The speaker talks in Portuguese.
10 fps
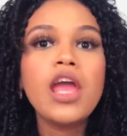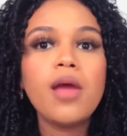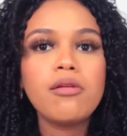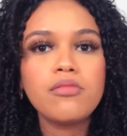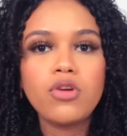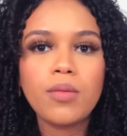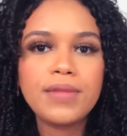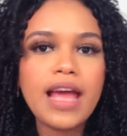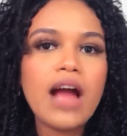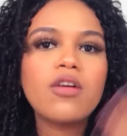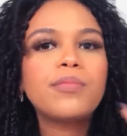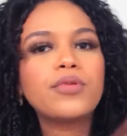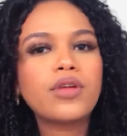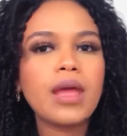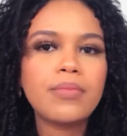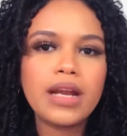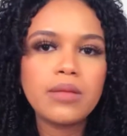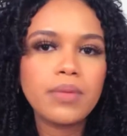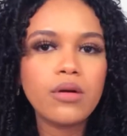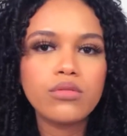Eu bebi um copo de água porque para
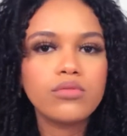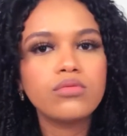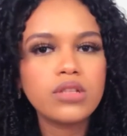limpar o,